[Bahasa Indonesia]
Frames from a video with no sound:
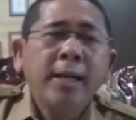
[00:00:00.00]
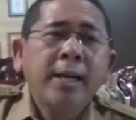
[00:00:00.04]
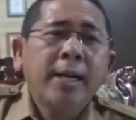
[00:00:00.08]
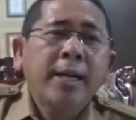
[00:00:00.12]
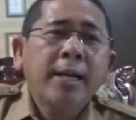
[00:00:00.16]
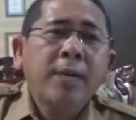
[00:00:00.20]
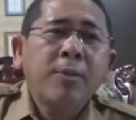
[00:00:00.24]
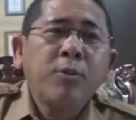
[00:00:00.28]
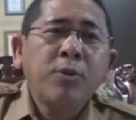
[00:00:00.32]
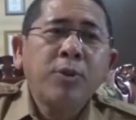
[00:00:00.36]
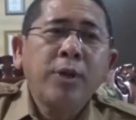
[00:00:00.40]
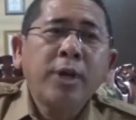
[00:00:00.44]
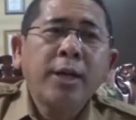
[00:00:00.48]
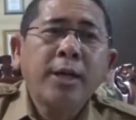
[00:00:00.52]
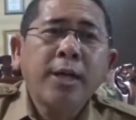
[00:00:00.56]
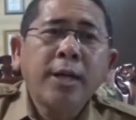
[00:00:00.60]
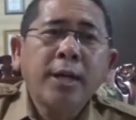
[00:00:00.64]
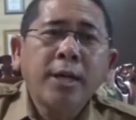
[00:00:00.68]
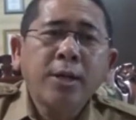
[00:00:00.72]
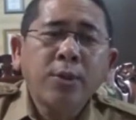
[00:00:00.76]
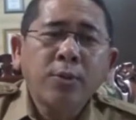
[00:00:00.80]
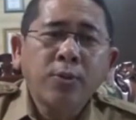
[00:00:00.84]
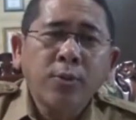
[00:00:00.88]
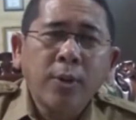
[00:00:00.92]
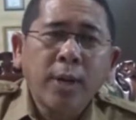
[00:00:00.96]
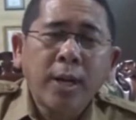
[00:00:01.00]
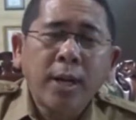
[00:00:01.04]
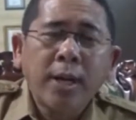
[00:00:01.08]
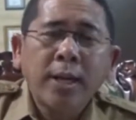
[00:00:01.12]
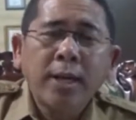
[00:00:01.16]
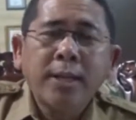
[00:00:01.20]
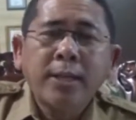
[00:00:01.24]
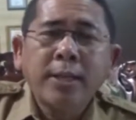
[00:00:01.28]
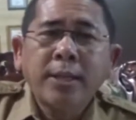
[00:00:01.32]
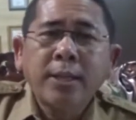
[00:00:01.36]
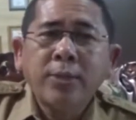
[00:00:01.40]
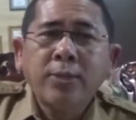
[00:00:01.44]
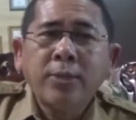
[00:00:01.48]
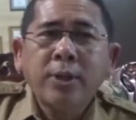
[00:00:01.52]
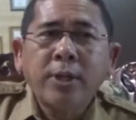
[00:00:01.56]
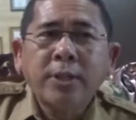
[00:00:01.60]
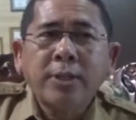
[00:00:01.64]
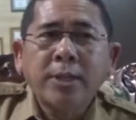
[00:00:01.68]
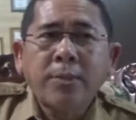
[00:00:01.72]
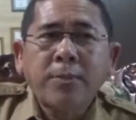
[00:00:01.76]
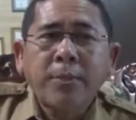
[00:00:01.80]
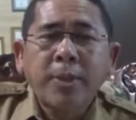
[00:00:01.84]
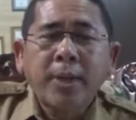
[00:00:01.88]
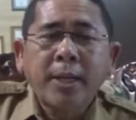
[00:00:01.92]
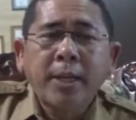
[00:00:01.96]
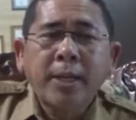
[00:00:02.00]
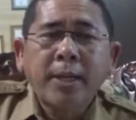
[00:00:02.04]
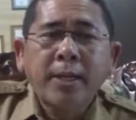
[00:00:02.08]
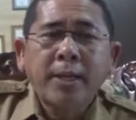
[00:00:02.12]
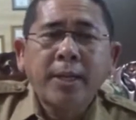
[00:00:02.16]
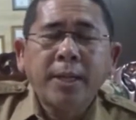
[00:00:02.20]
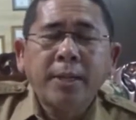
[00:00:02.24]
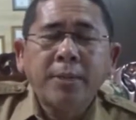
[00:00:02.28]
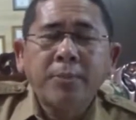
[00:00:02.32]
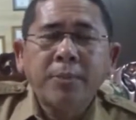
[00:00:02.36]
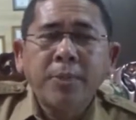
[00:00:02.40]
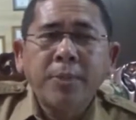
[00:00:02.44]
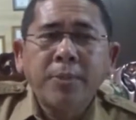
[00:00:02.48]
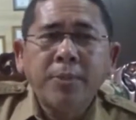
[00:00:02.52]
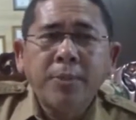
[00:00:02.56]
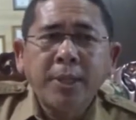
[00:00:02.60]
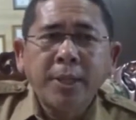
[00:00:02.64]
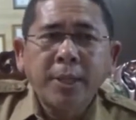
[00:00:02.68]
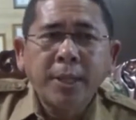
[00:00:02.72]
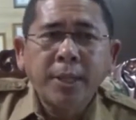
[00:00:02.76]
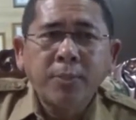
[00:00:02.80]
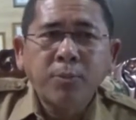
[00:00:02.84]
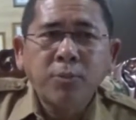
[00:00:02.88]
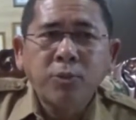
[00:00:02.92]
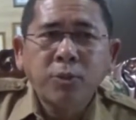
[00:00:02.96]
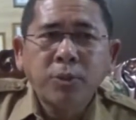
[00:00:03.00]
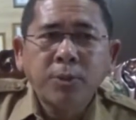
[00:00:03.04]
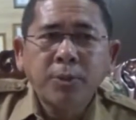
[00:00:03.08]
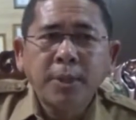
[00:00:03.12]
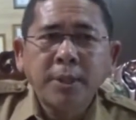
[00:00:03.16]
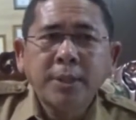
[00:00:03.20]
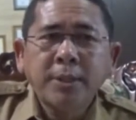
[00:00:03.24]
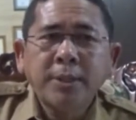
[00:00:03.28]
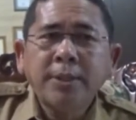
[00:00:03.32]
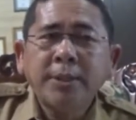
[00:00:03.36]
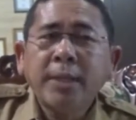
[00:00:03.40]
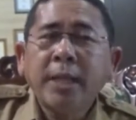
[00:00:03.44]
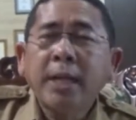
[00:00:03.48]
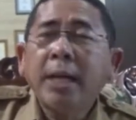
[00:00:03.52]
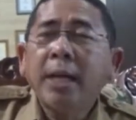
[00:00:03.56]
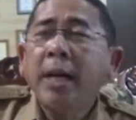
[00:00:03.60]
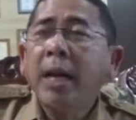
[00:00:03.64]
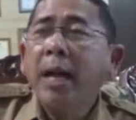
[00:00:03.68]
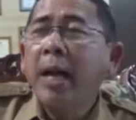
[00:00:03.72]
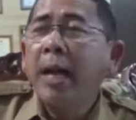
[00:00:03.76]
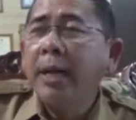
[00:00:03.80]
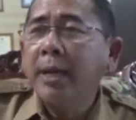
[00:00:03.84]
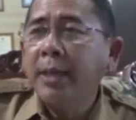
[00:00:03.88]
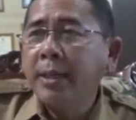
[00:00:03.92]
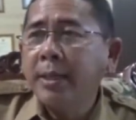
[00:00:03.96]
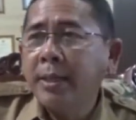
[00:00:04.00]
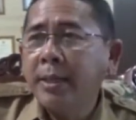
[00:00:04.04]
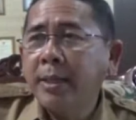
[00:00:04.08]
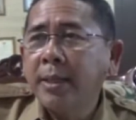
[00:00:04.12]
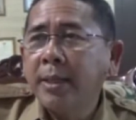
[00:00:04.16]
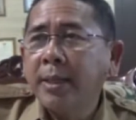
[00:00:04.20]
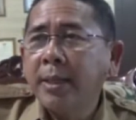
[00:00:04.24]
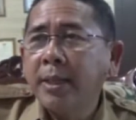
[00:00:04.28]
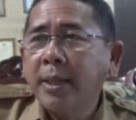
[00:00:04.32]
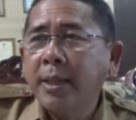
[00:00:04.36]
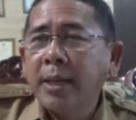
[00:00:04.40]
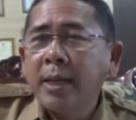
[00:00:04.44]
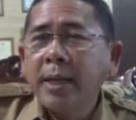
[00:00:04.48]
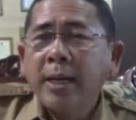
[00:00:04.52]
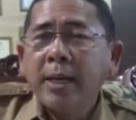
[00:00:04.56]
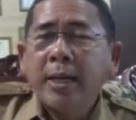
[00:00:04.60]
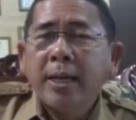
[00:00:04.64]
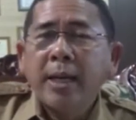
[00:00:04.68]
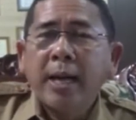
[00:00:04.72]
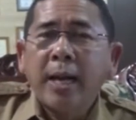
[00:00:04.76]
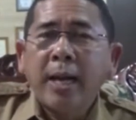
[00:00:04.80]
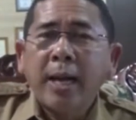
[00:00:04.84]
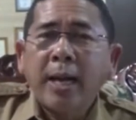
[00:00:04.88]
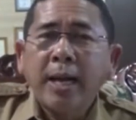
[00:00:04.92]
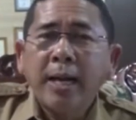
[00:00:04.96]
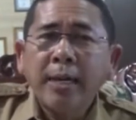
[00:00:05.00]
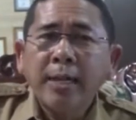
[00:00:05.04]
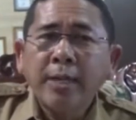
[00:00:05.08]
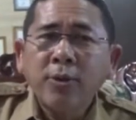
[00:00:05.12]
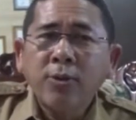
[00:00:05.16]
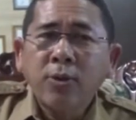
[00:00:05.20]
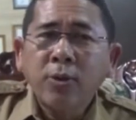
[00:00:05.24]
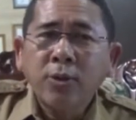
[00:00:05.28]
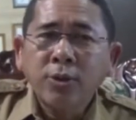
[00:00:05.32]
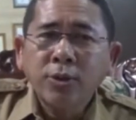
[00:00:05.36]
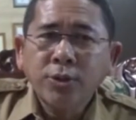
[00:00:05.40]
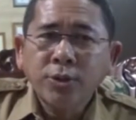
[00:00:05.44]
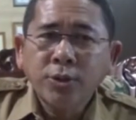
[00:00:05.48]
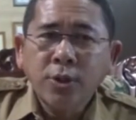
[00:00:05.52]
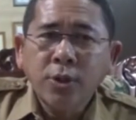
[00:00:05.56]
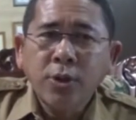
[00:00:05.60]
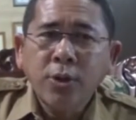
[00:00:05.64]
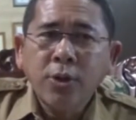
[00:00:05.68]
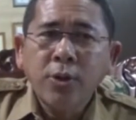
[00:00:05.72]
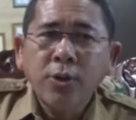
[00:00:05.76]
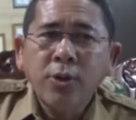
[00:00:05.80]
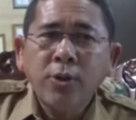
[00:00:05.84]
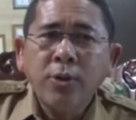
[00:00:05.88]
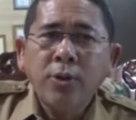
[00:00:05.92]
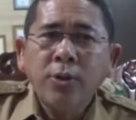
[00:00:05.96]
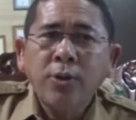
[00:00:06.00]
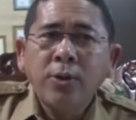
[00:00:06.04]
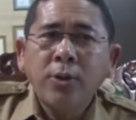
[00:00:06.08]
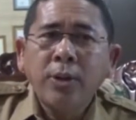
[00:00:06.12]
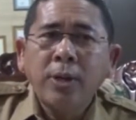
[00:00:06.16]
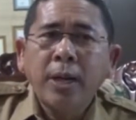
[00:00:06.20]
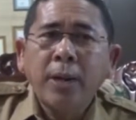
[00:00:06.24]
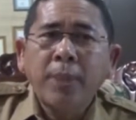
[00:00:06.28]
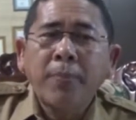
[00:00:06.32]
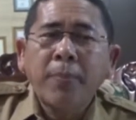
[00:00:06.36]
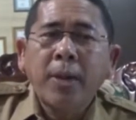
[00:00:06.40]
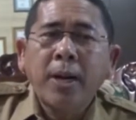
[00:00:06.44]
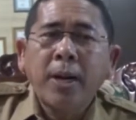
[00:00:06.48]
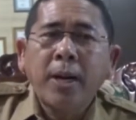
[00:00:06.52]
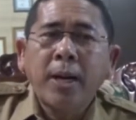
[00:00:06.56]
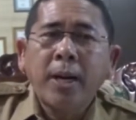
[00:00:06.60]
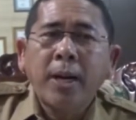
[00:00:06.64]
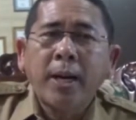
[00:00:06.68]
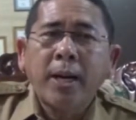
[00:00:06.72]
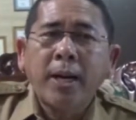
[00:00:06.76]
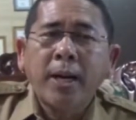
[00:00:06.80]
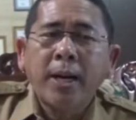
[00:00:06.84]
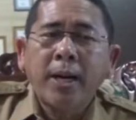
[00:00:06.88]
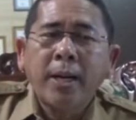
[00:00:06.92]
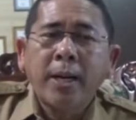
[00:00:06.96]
Kemudian yang kedua kita juga sampaikan dengan pimpinan puskesmas cari lahan lahan kosong, apakah